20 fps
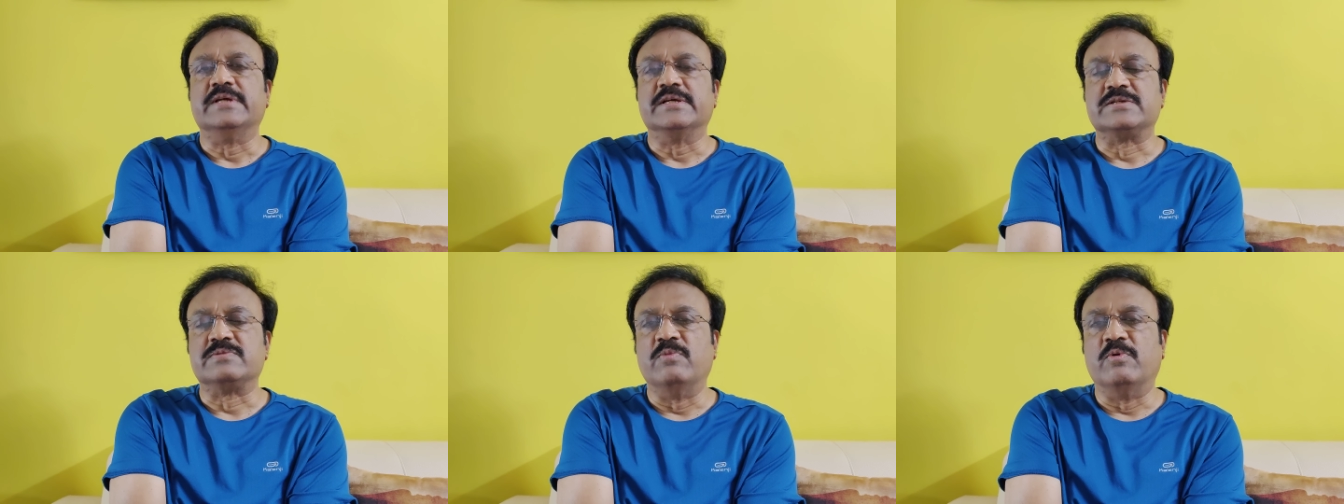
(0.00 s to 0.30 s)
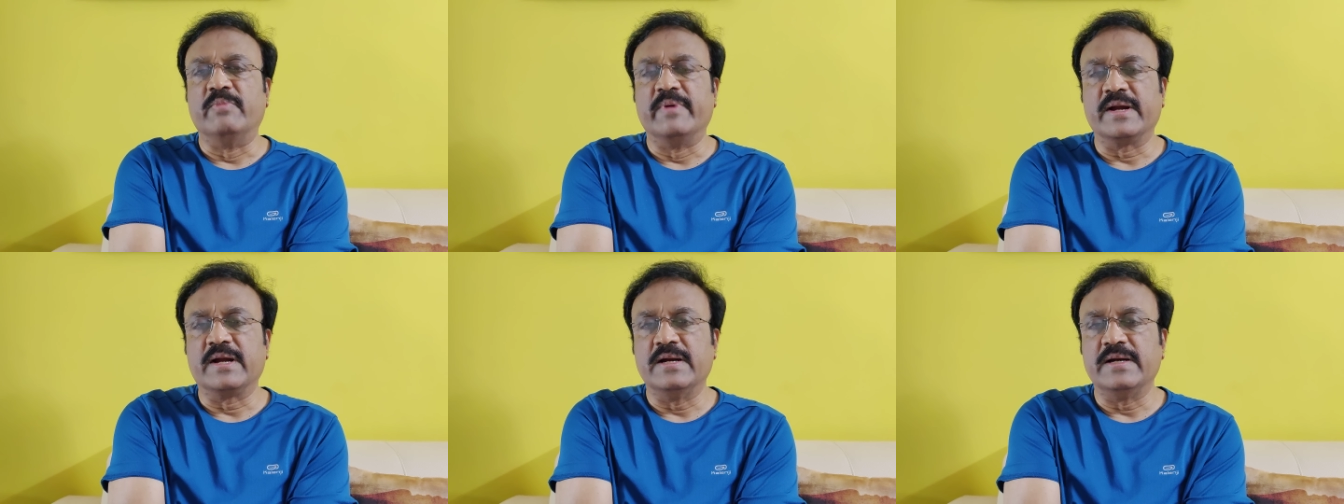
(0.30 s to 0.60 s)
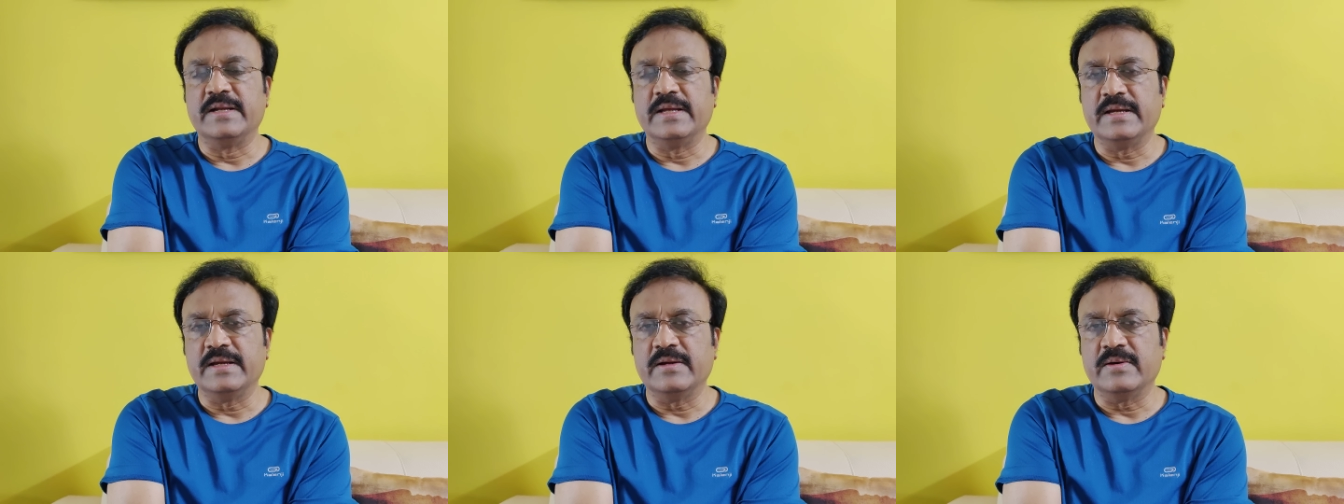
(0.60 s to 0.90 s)
జస్ట్ ముంబై
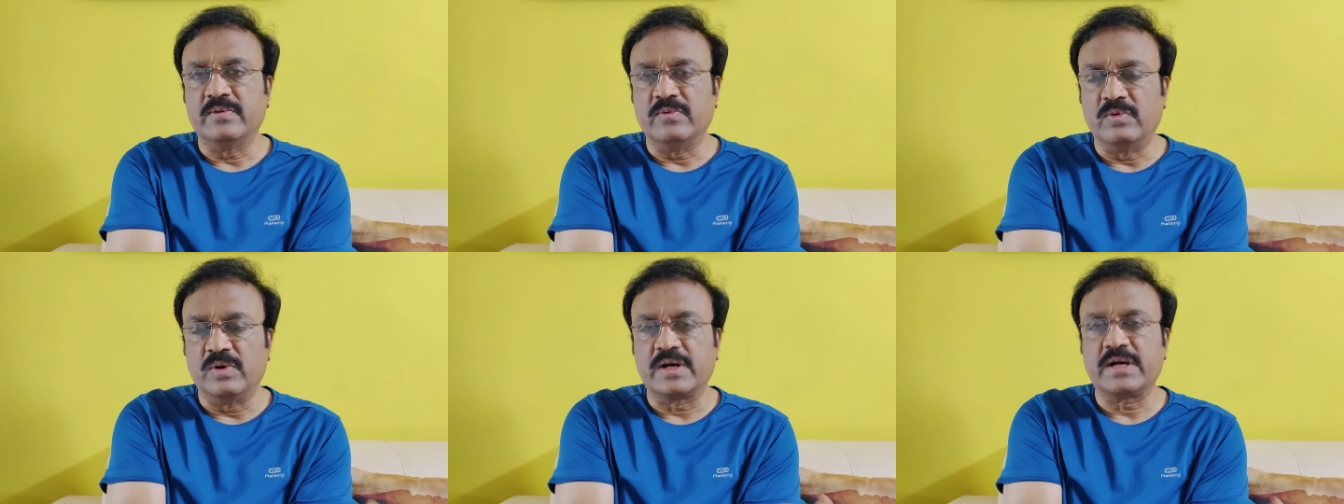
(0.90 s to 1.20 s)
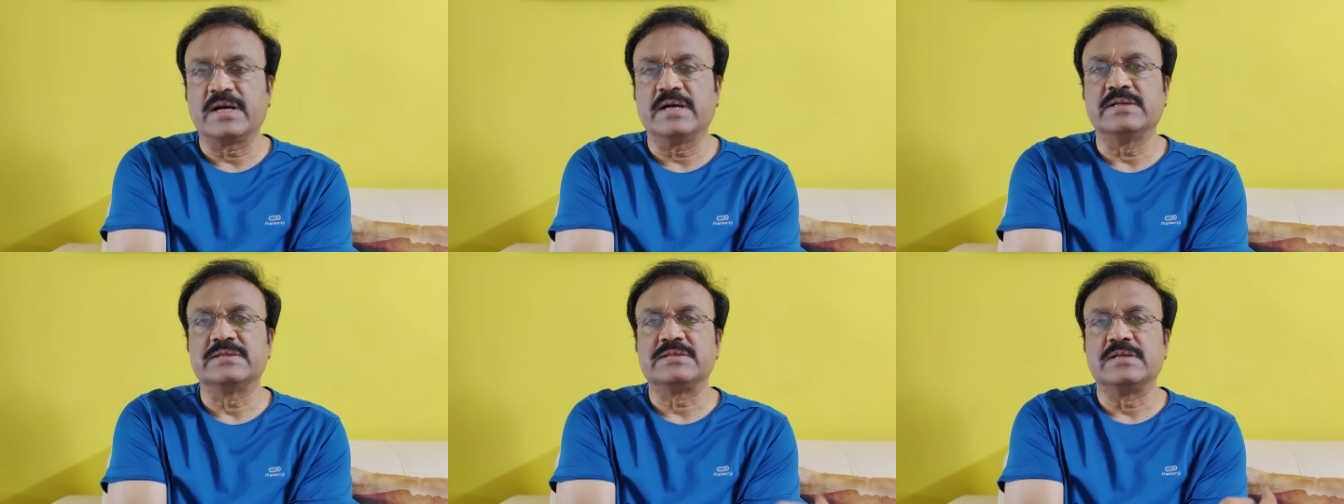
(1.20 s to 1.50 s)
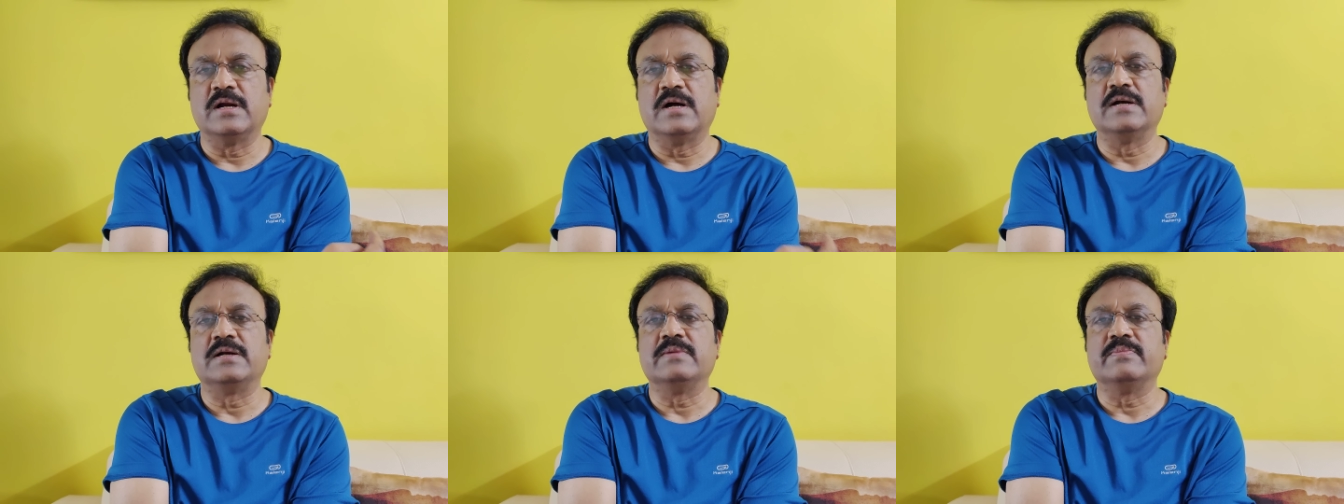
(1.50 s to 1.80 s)
కంటే ఒక్క
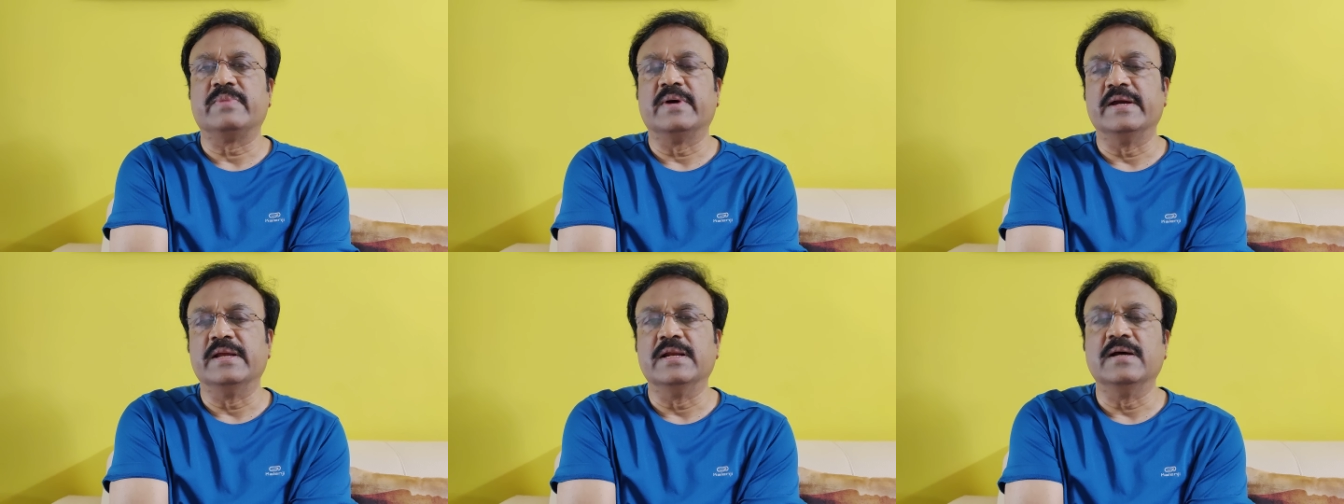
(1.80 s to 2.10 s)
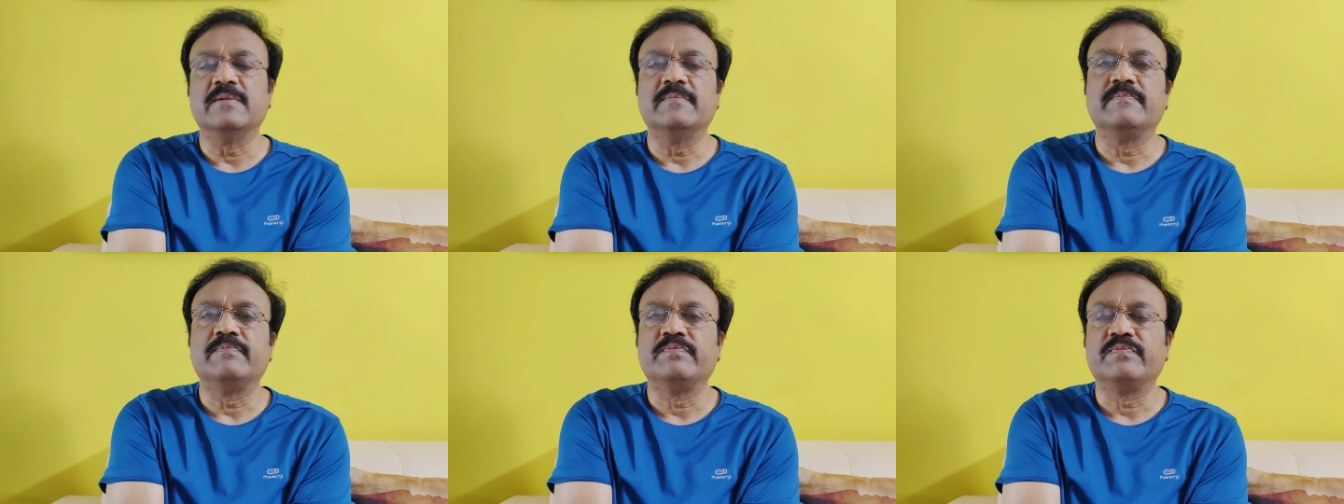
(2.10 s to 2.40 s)
స్లాట్ పైన